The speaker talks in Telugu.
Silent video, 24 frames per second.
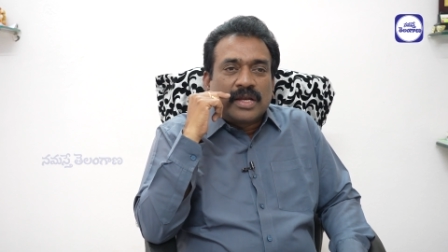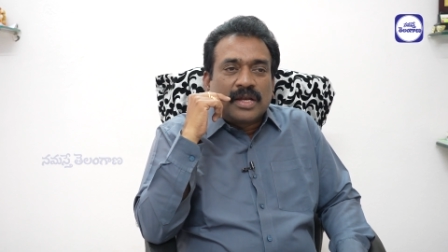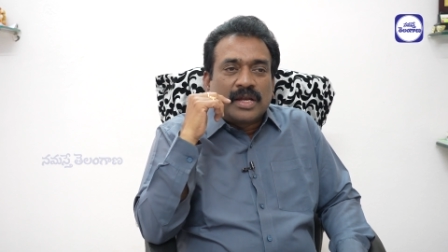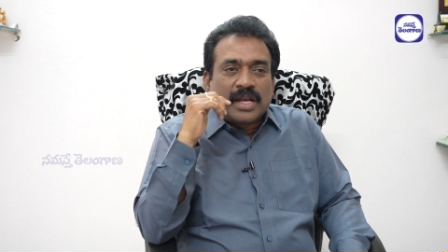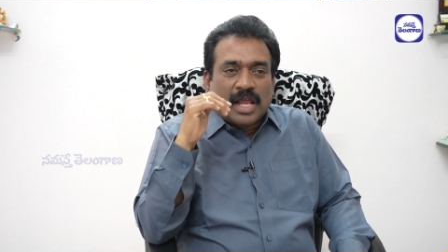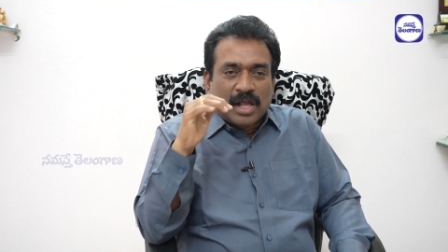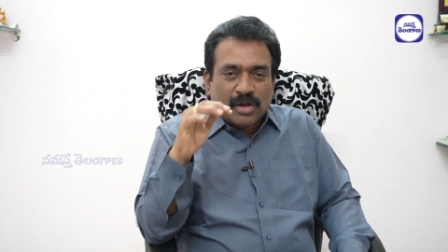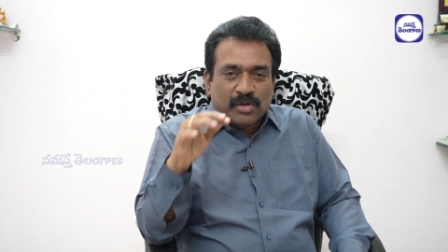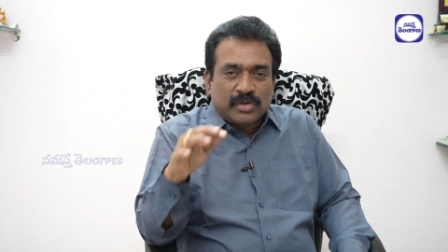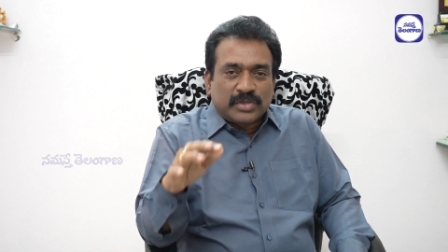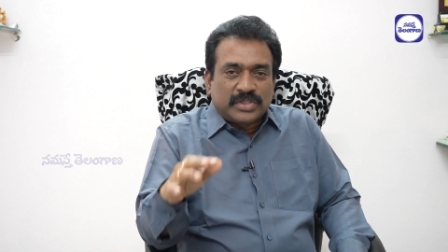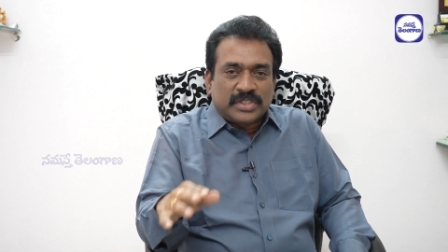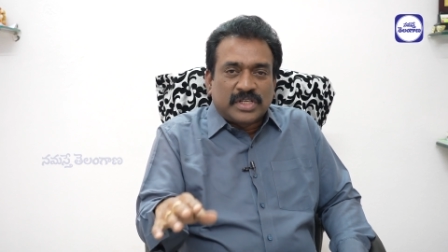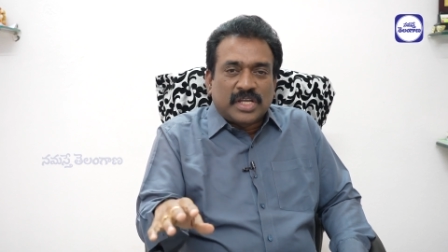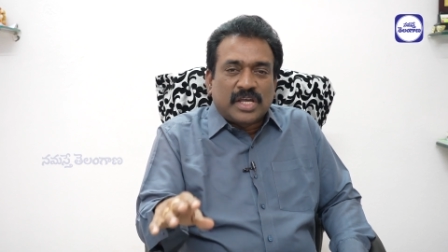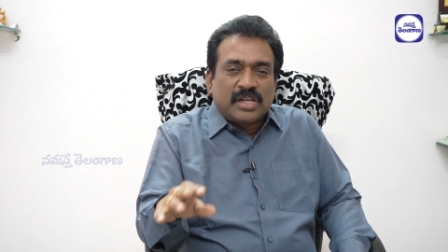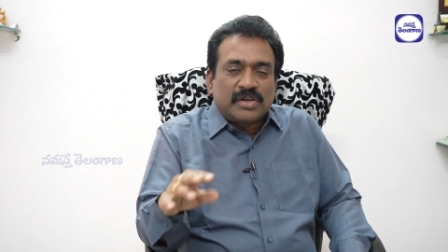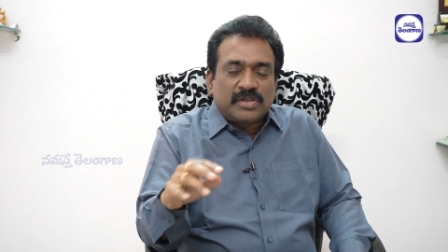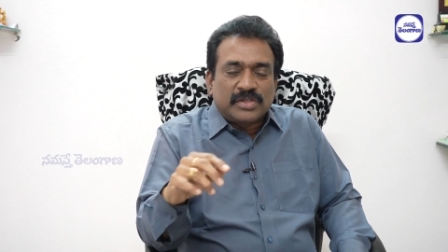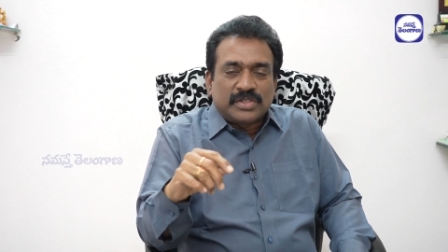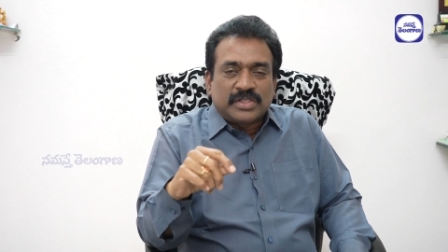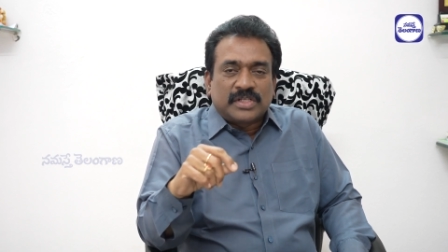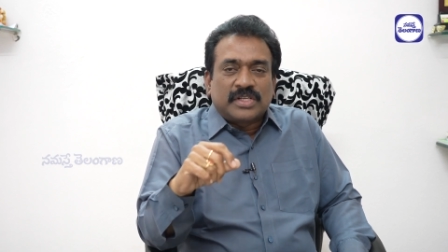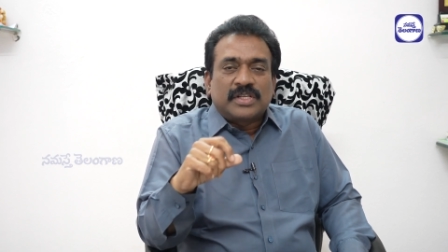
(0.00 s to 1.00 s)
నాకు వచ్చిన
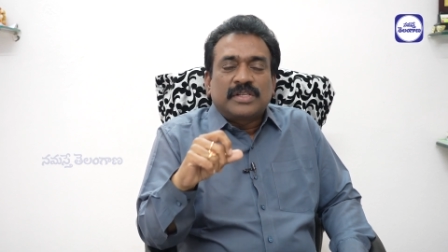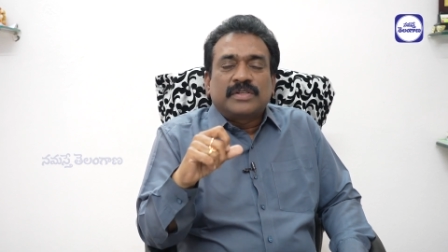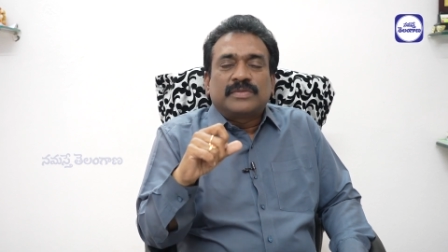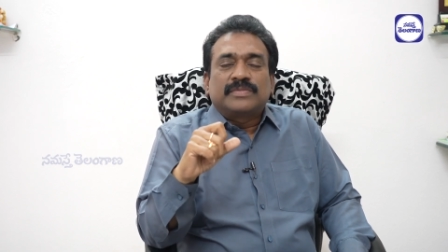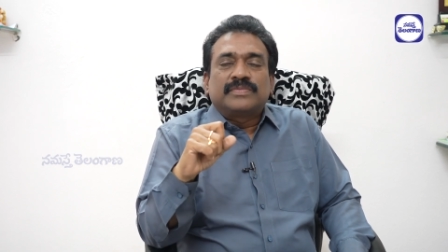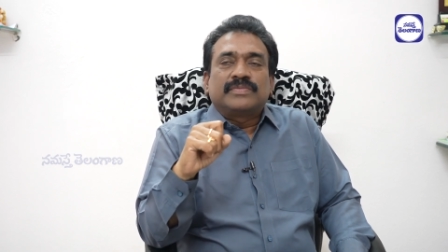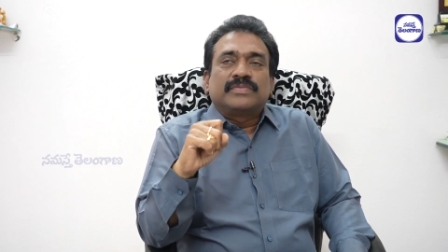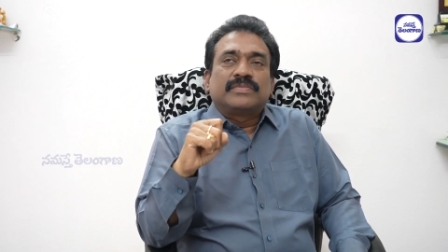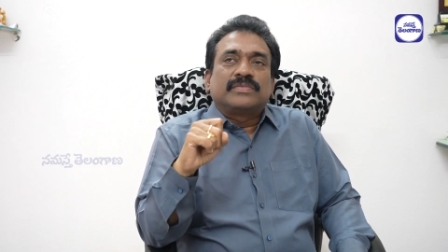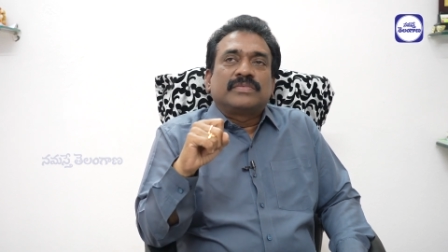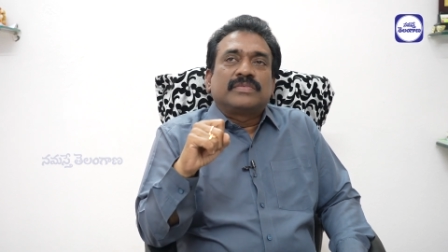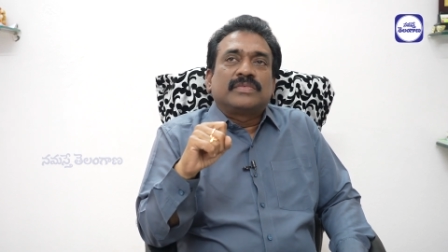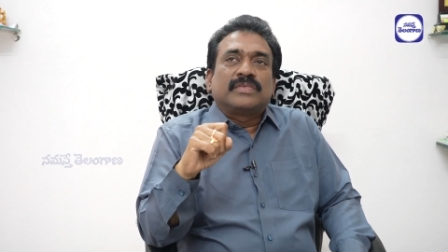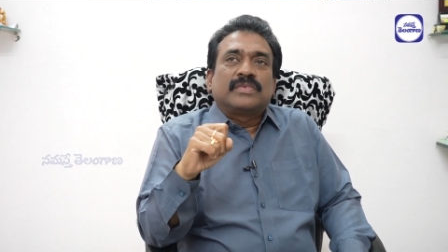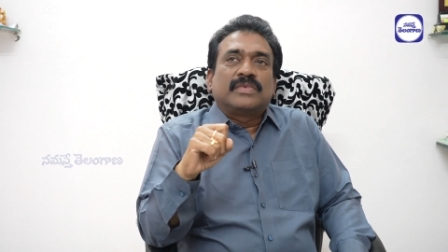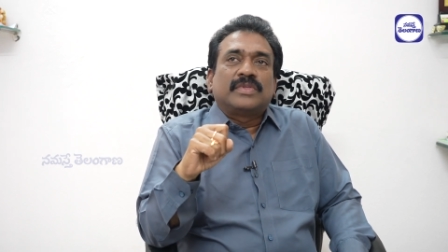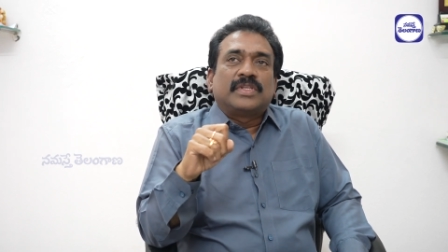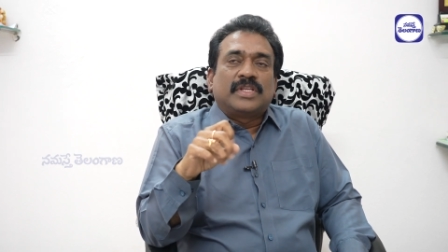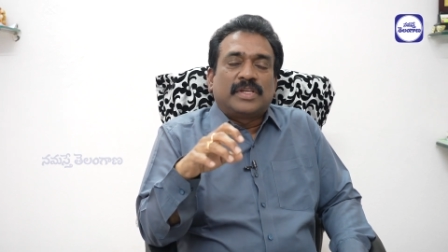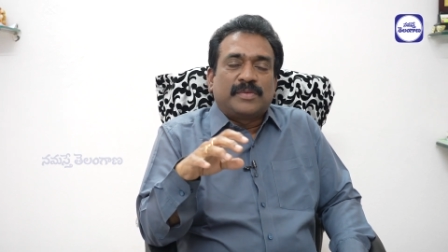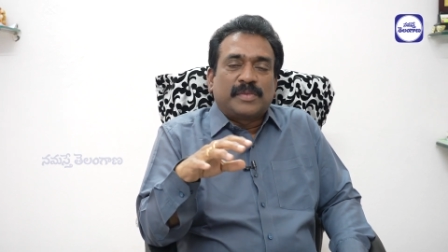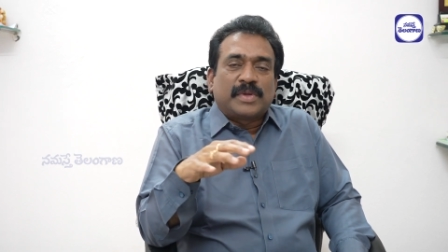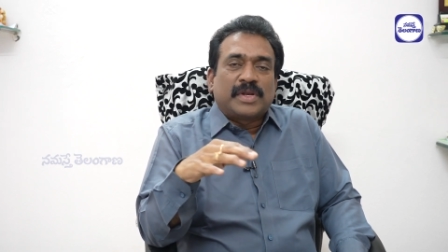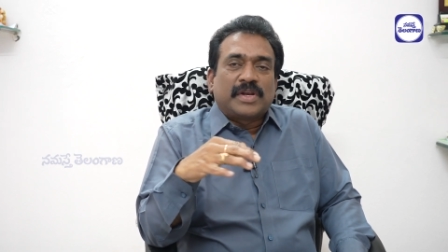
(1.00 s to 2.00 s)
ఆలోచన
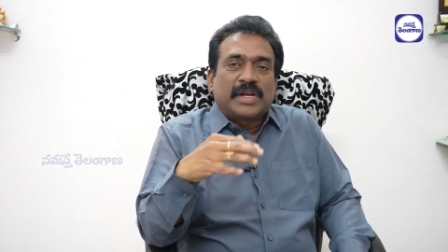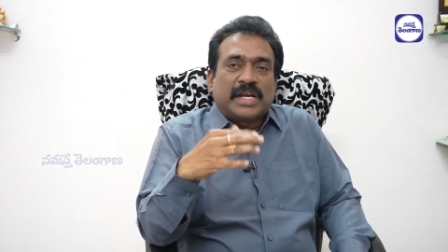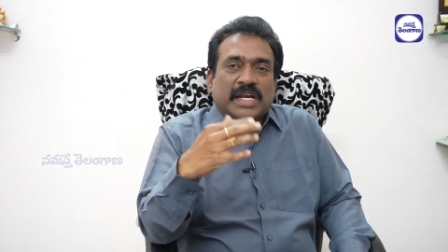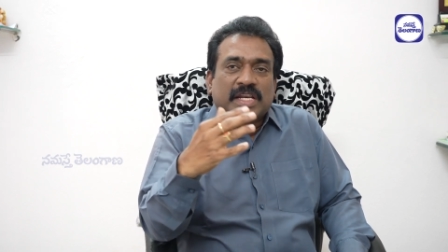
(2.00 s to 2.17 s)
దీన్ని మనం